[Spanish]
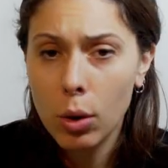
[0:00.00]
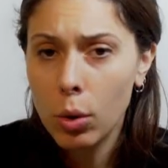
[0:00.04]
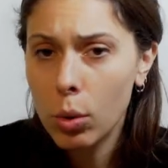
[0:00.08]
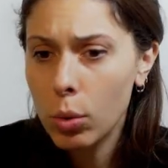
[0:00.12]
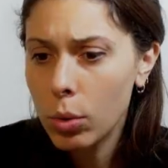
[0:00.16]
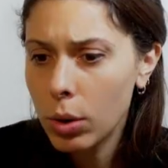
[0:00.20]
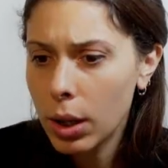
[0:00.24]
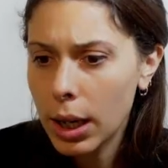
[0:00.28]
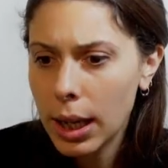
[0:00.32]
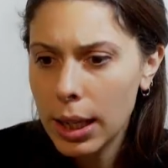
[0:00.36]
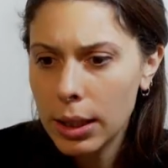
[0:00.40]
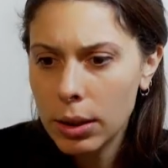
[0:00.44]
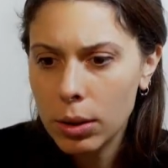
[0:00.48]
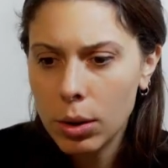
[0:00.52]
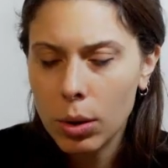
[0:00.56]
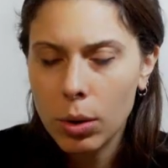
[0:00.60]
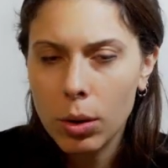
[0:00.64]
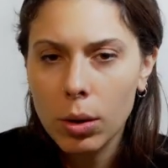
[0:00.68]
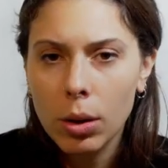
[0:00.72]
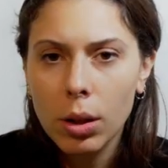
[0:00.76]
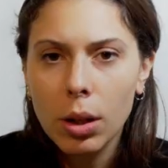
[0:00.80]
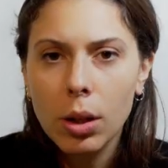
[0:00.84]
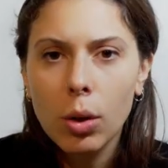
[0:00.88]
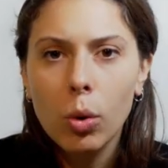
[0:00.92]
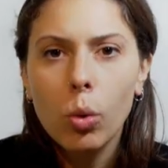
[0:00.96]
Un
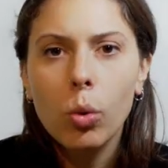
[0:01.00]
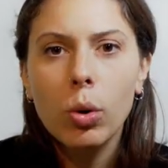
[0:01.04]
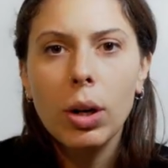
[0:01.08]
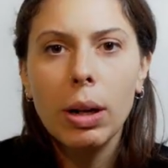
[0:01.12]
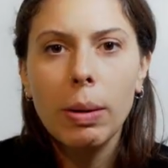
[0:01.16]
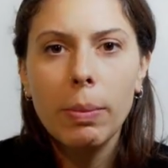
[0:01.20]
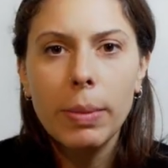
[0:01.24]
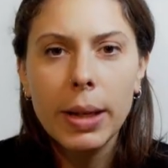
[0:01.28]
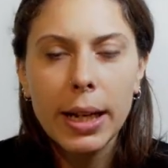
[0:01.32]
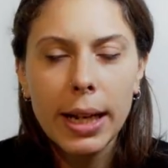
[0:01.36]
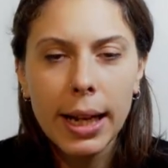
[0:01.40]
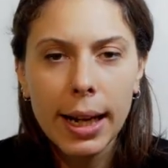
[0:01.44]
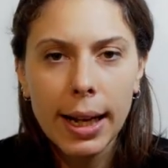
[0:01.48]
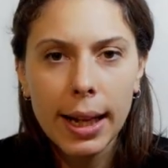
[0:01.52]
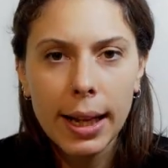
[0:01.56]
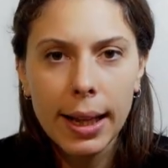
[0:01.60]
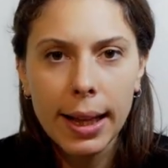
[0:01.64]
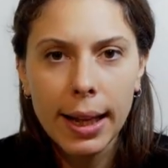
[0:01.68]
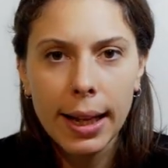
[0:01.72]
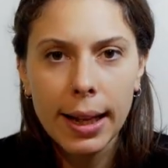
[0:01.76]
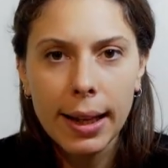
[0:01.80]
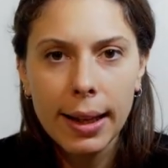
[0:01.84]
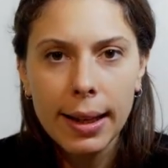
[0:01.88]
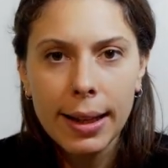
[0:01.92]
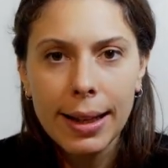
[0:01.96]
rato, una
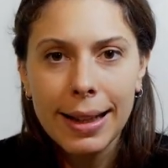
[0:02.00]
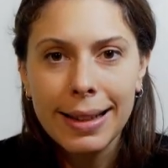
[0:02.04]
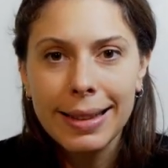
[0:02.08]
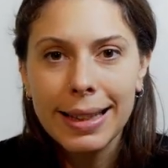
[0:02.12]
mirada,